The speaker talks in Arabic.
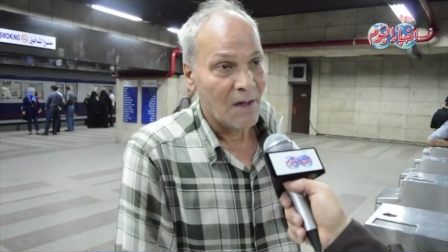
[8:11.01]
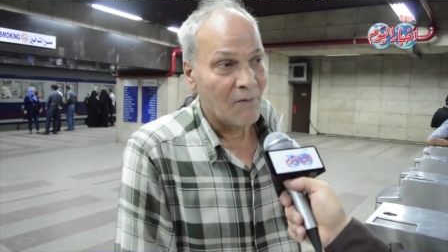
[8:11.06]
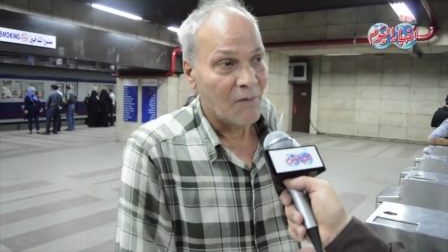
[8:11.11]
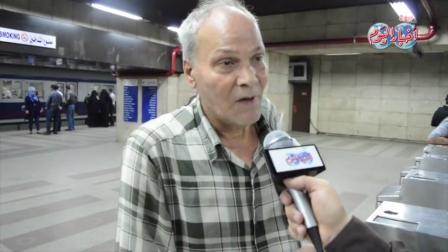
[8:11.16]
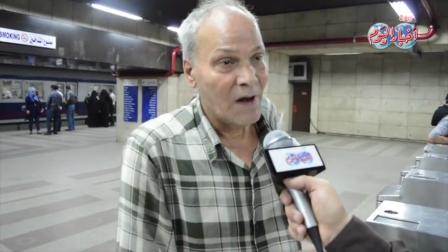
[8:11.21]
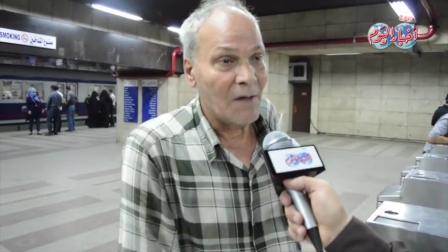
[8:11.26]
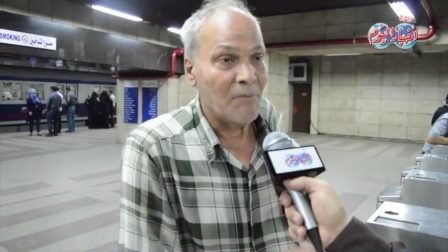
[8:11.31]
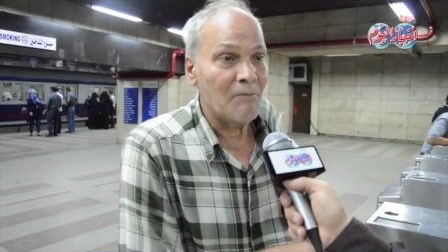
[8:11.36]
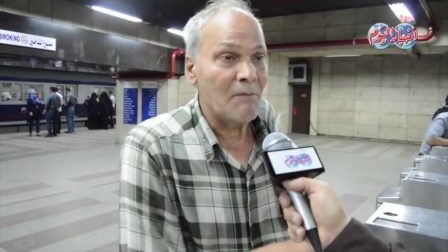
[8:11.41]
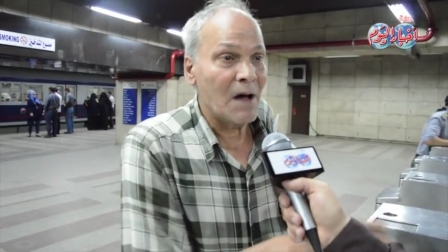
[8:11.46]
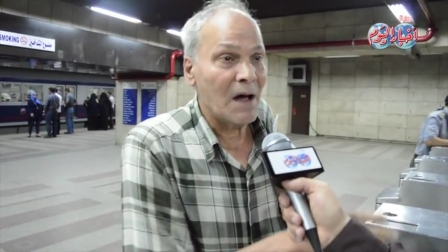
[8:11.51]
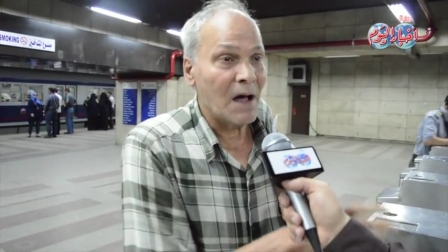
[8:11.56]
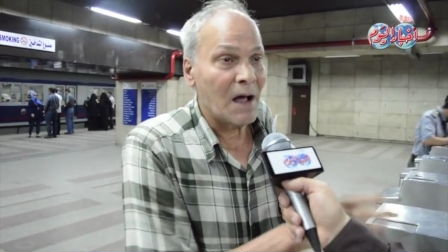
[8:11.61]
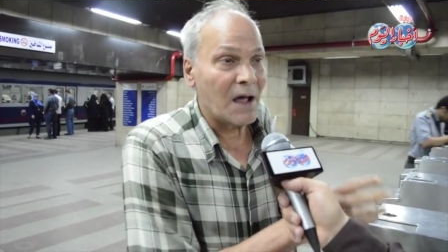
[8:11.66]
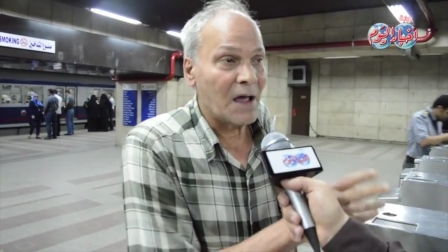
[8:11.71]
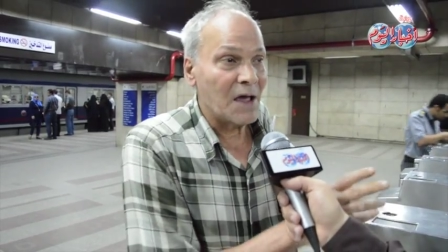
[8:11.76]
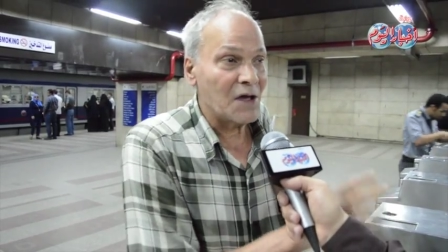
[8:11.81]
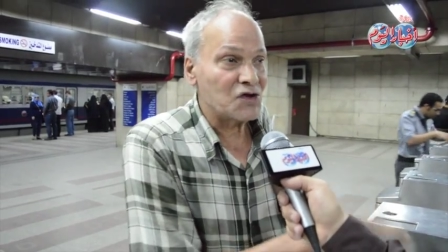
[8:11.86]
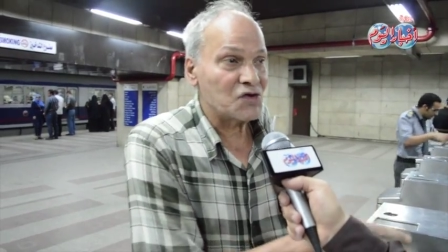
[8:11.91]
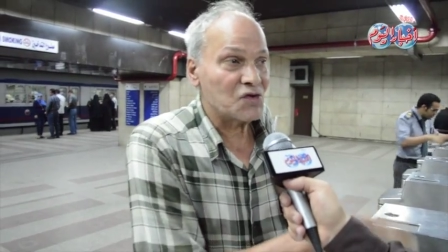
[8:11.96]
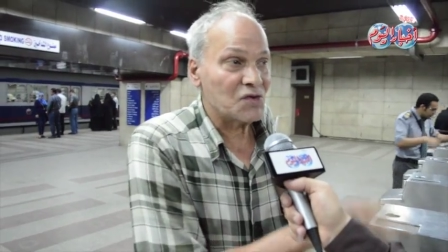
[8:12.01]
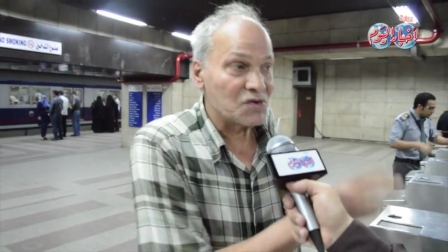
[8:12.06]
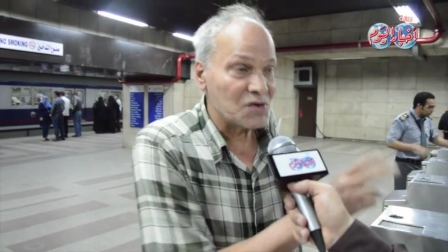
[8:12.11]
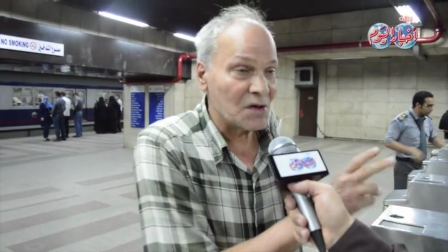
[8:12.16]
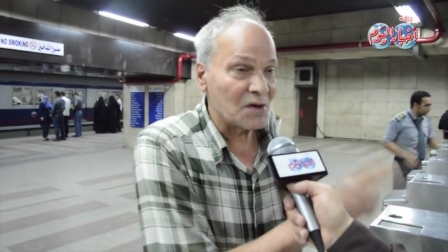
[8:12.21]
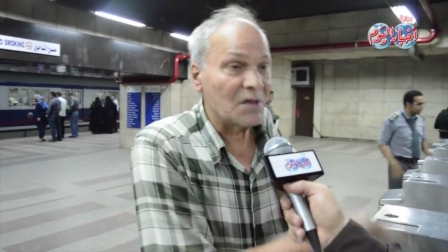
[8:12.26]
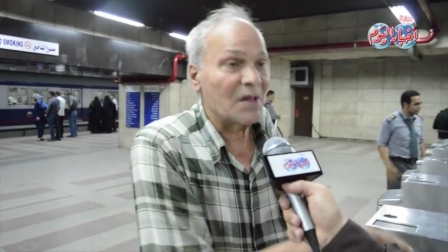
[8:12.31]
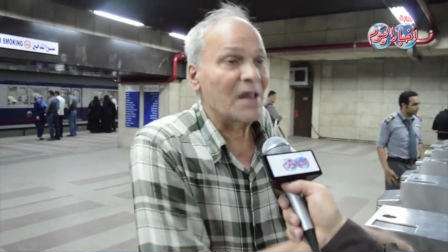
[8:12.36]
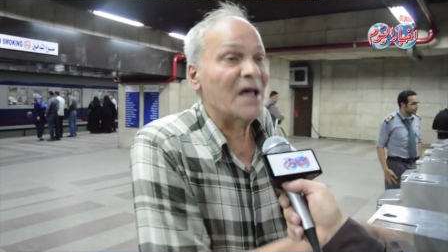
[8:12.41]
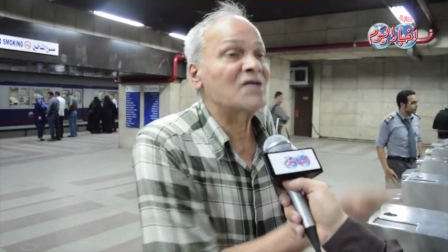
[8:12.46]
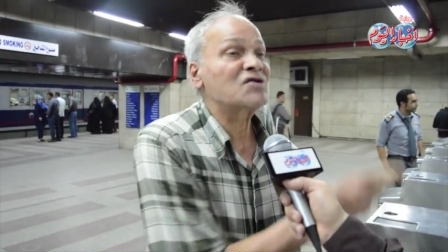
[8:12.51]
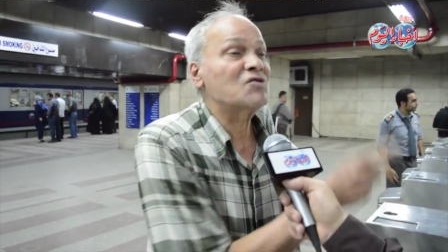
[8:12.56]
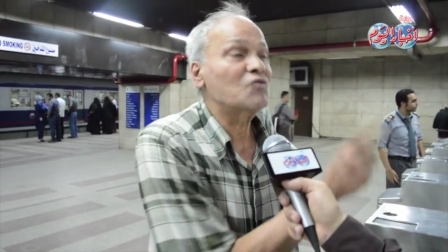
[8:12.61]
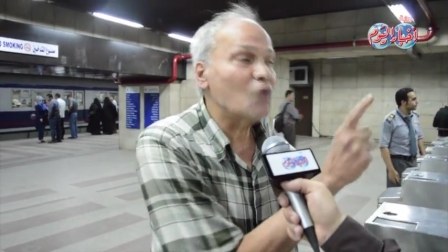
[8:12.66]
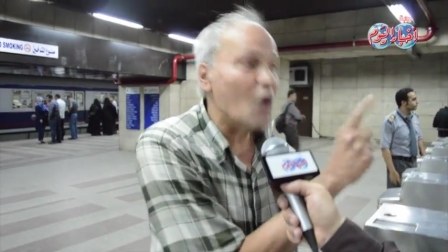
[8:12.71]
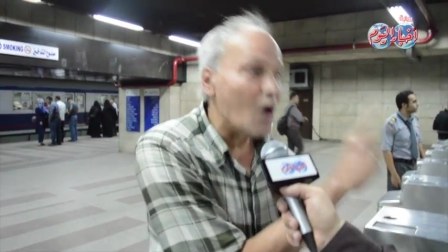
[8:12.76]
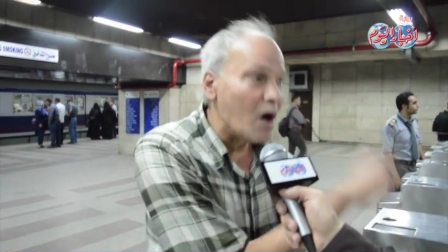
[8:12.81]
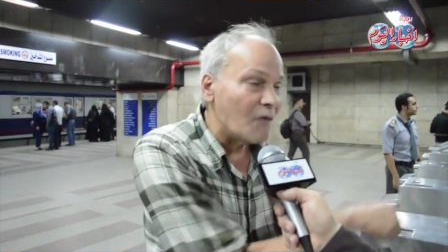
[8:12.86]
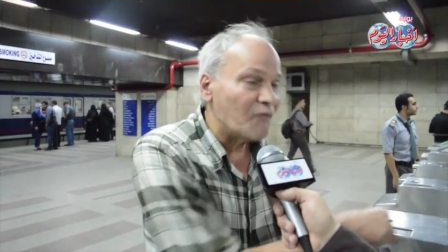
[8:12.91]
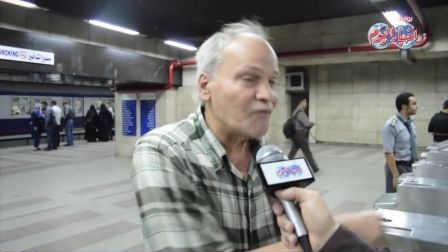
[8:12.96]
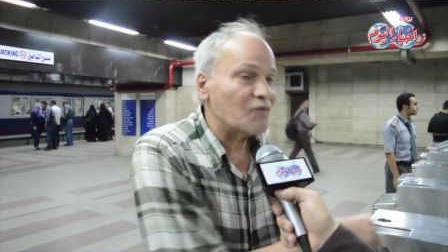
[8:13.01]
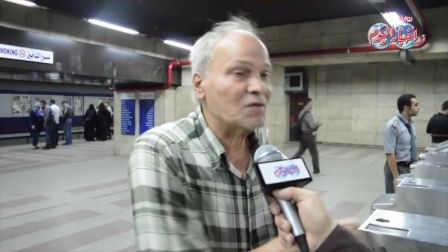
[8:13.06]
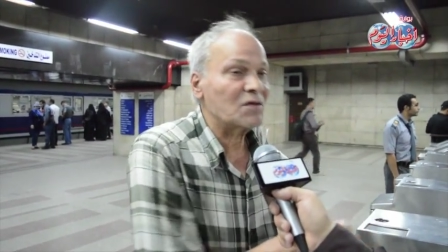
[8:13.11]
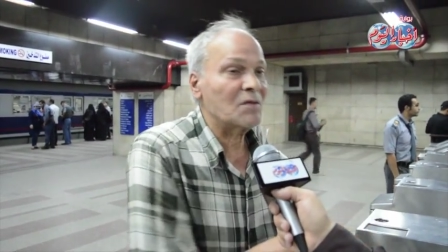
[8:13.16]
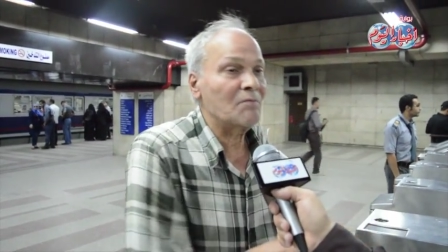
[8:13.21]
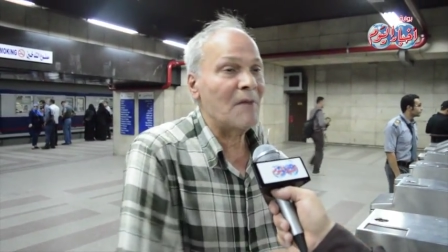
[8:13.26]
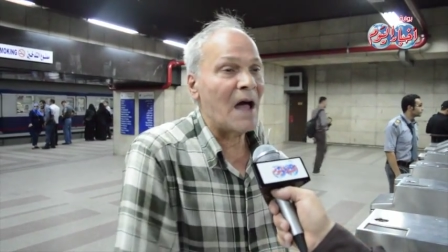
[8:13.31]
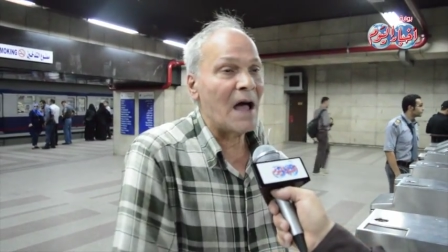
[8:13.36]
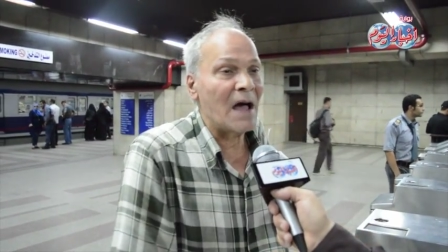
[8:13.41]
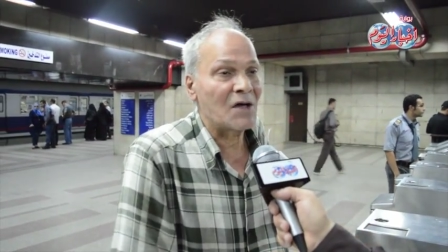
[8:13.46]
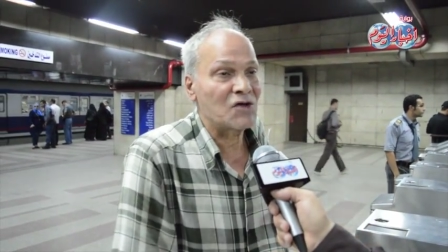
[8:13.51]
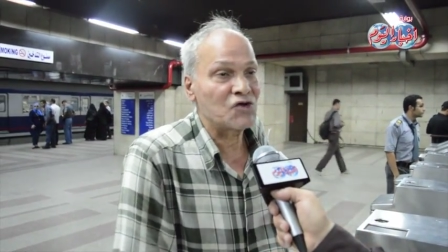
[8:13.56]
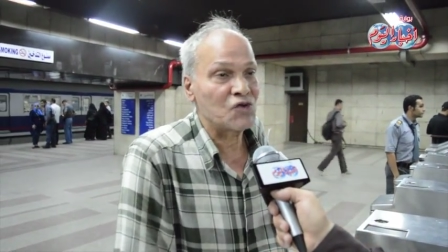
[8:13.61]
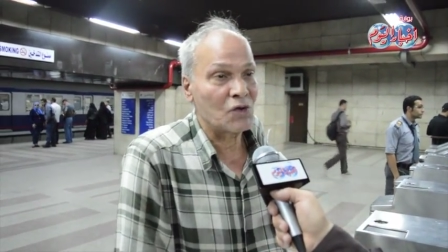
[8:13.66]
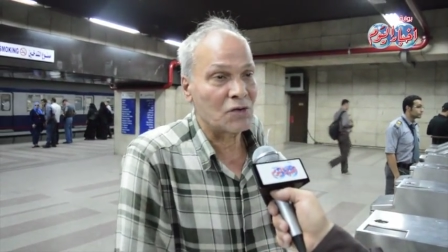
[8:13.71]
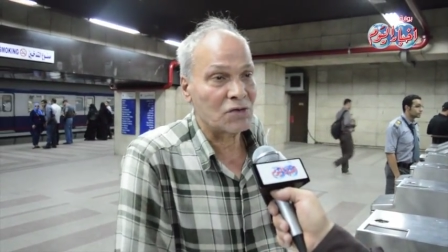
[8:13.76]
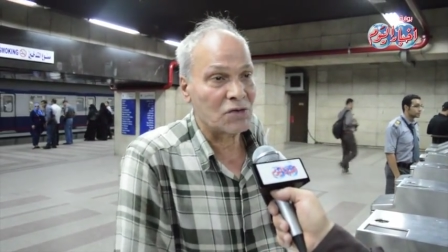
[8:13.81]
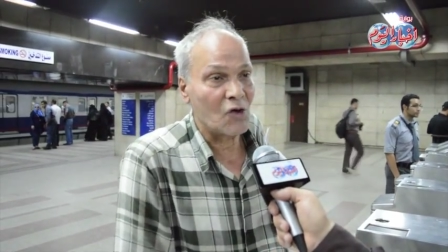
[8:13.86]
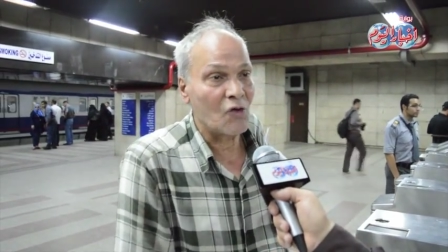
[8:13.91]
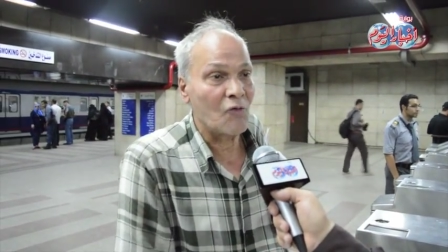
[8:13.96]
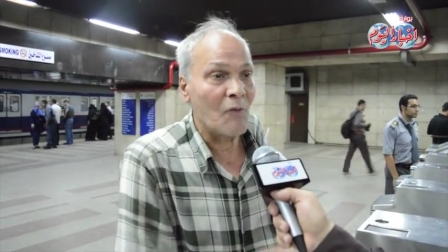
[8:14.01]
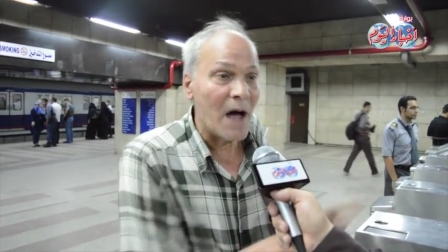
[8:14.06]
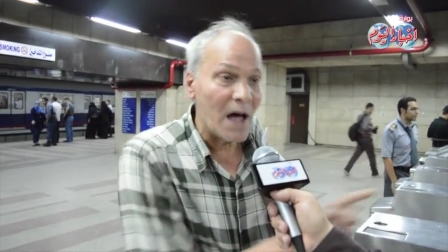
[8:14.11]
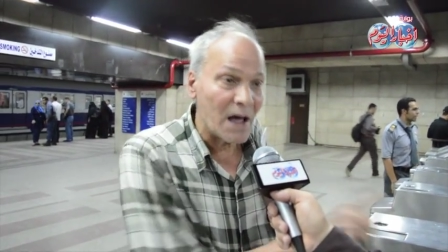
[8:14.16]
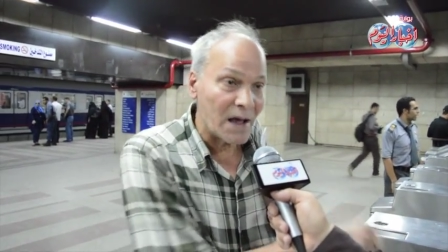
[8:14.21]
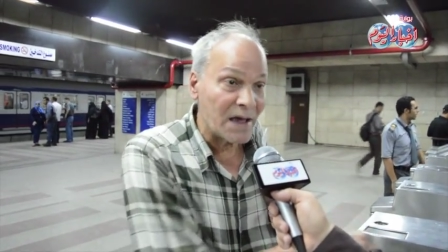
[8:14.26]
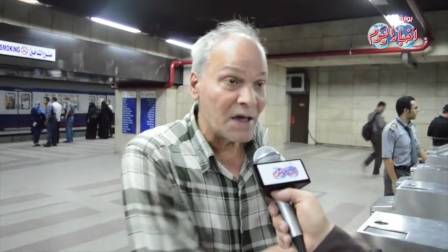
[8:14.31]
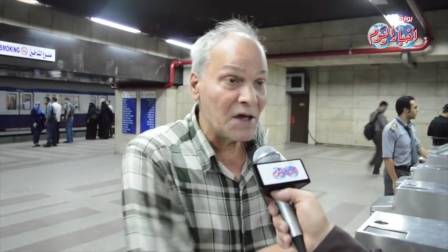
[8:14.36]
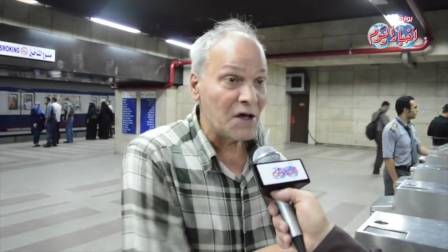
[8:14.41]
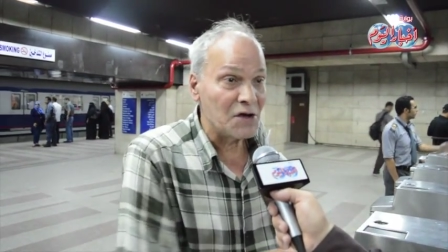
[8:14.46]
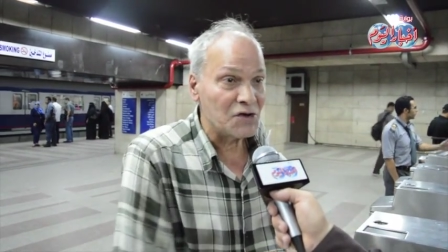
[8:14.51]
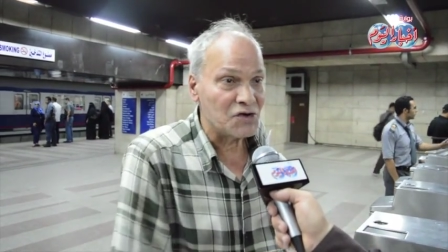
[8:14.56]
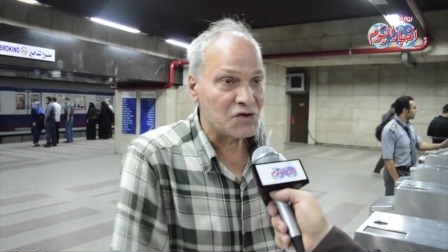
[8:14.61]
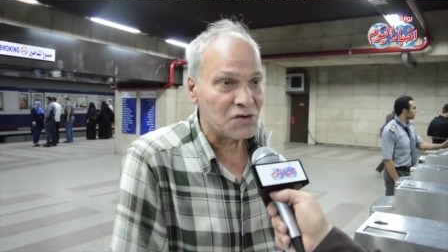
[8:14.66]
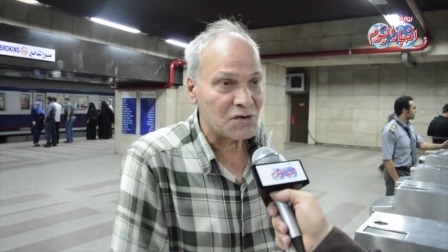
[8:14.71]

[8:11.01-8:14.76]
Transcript: فلما الجيش لازم نقف مع الشرطة ومع الجيش